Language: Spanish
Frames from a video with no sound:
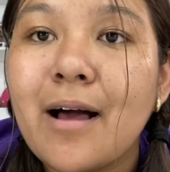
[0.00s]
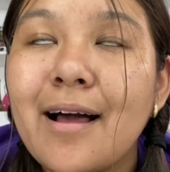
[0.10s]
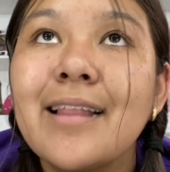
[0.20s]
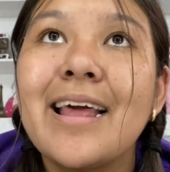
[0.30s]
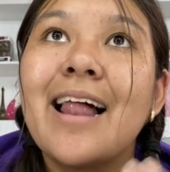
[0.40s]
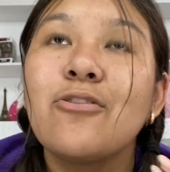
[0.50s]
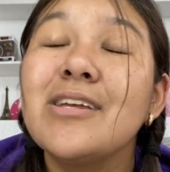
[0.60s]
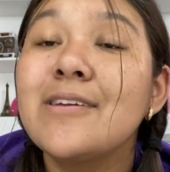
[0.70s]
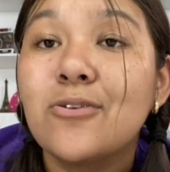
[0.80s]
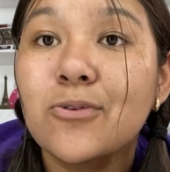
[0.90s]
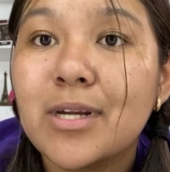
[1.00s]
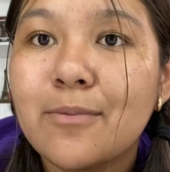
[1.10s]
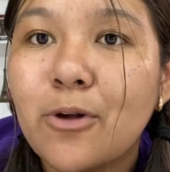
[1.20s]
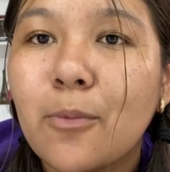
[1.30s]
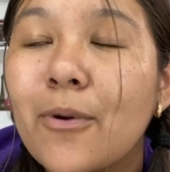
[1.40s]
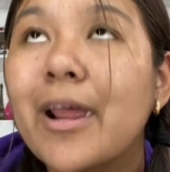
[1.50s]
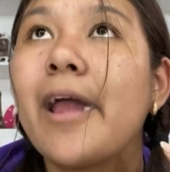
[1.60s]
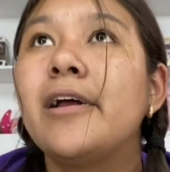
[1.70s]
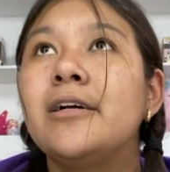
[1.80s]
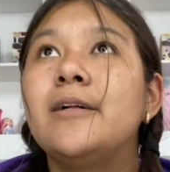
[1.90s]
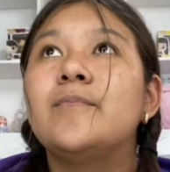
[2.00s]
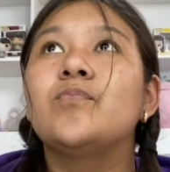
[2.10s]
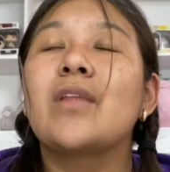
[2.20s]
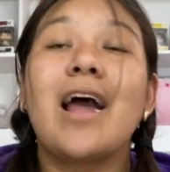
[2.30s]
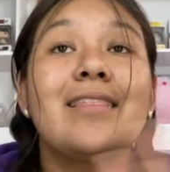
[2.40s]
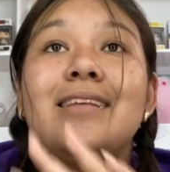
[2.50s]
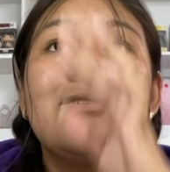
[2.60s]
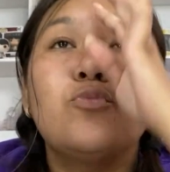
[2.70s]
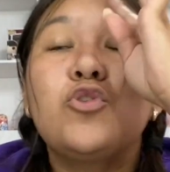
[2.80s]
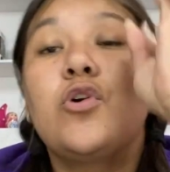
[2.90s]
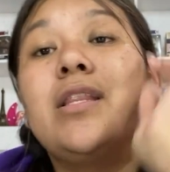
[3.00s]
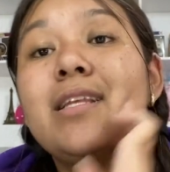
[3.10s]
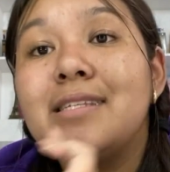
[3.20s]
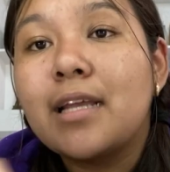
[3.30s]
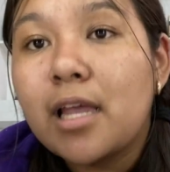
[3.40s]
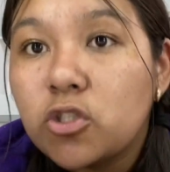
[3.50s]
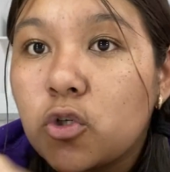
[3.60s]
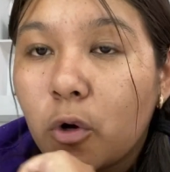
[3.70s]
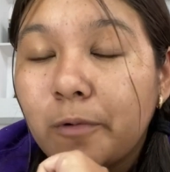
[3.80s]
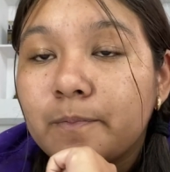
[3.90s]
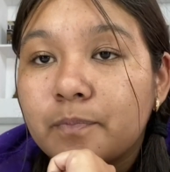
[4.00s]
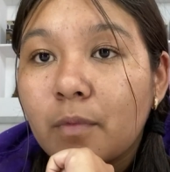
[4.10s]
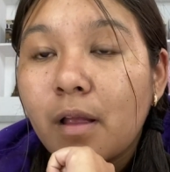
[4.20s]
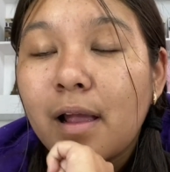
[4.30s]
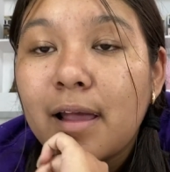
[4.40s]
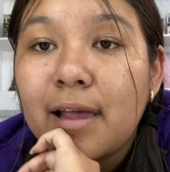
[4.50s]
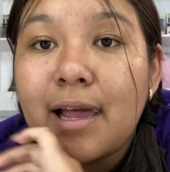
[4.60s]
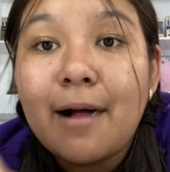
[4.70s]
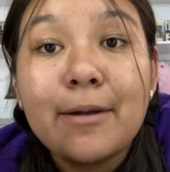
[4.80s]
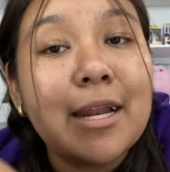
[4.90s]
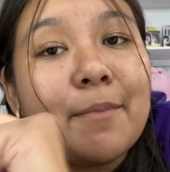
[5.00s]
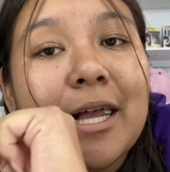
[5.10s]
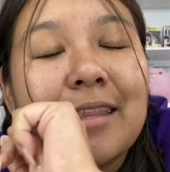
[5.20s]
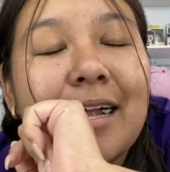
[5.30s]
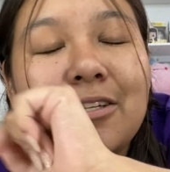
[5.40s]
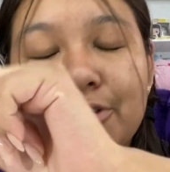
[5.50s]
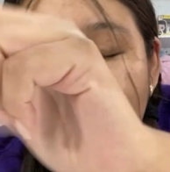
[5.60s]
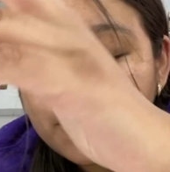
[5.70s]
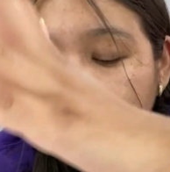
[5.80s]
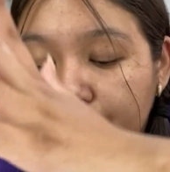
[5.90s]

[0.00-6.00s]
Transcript: Anhelando hacer un reading vlog. Porque antes, mucho antes de que yo eh, abriera mi canal, yo